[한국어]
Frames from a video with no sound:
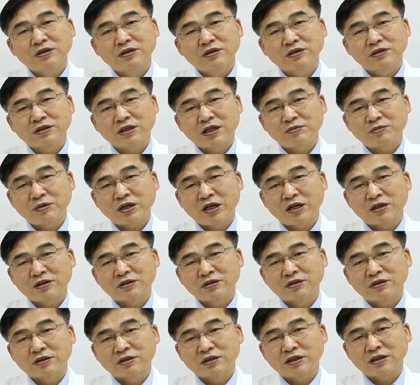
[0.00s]

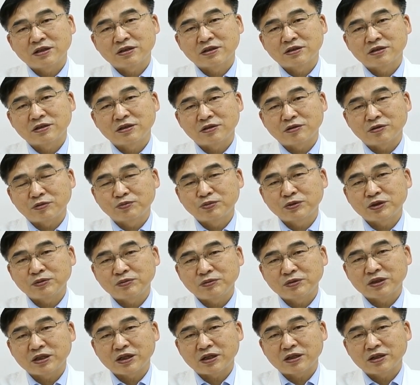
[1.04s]
사망하는 케이스들이
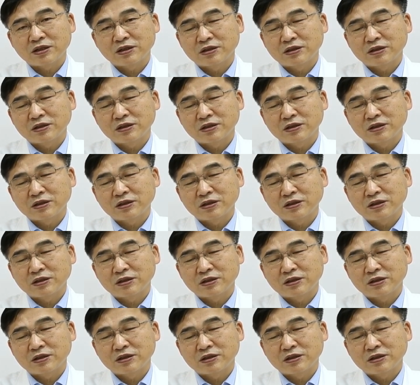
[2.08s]
높습니다.